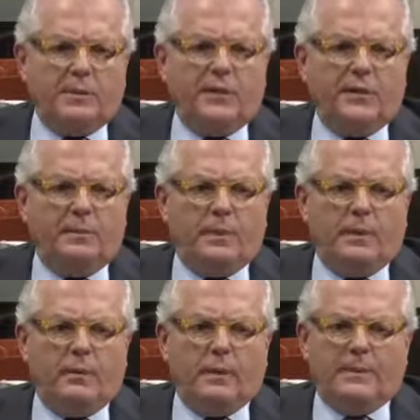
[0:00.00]
pelo
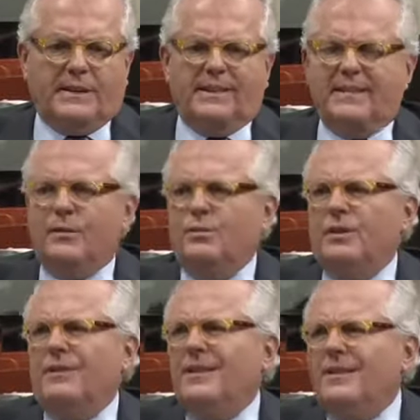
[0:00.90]
Filipão, apesar dele ser um
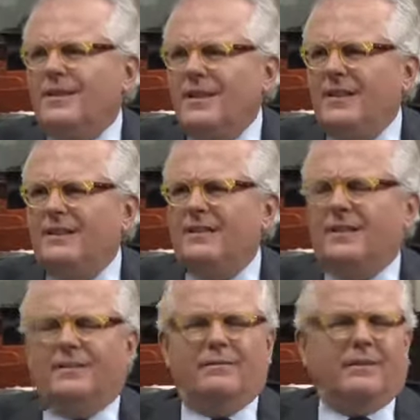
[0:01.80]
sujeito
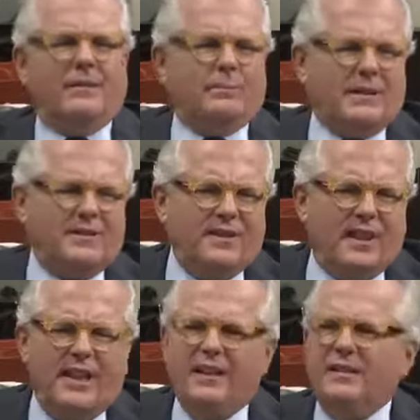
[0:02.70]
ranzinza,
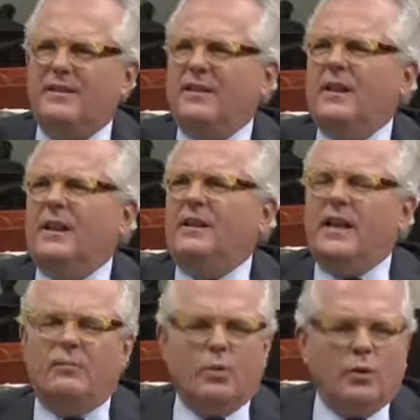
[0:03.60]
impaciente,
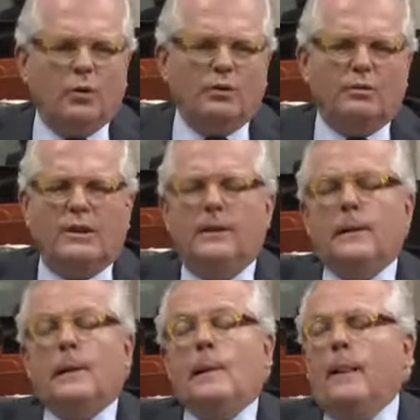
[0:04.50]
teimoso, né?
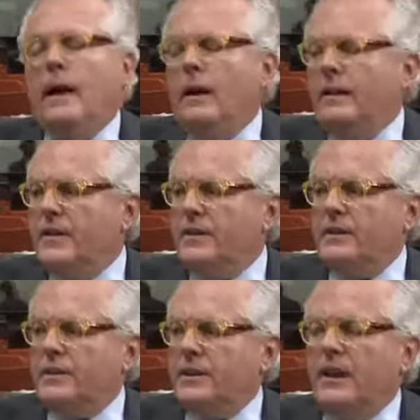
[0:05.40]
A
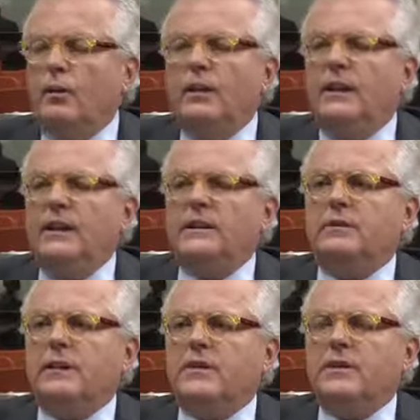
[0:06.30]
entrevista eu achei arrogante,
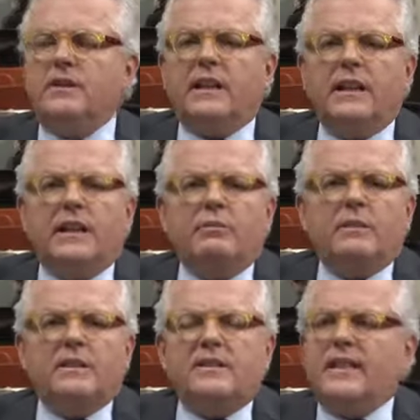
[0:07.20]
uma entrevista de quem leva
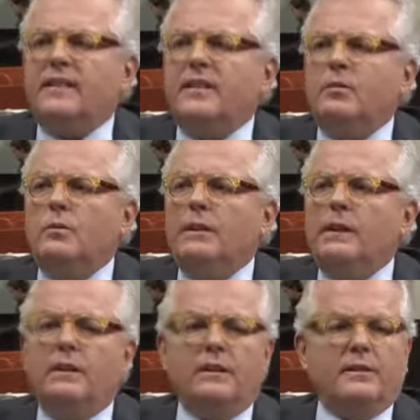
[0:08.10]
uma de 7 a 1 e
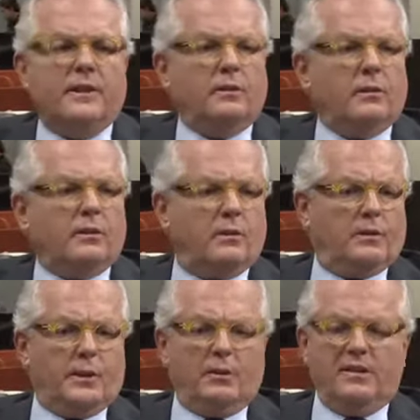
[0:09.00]
ele
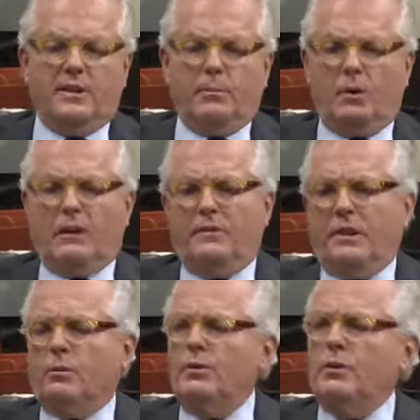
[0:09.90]
chegou a dizer: Bom, a
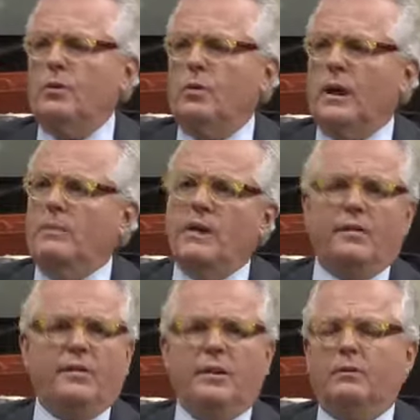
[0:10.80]
vida continua, a
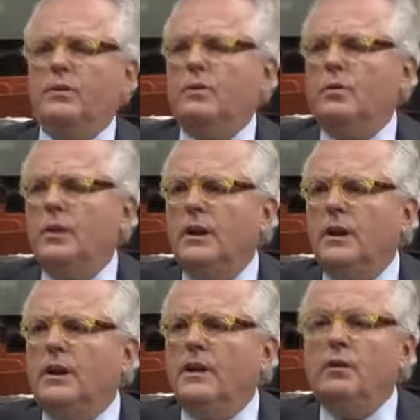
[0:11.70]
minha vida continua.
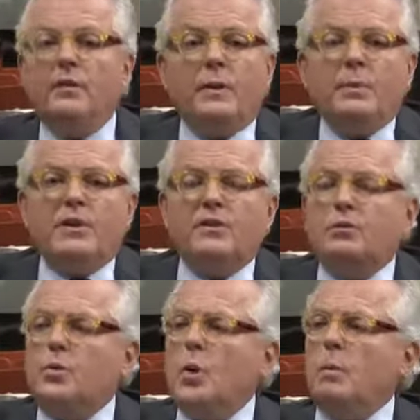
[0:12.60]
Eu não vi ele pedir
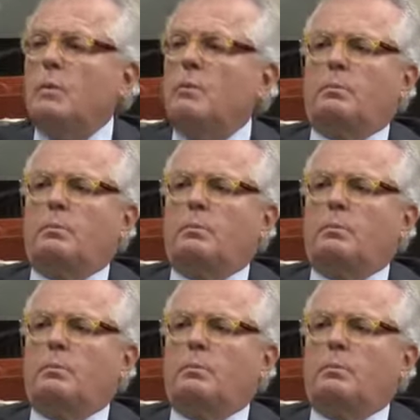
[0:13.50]
desculpa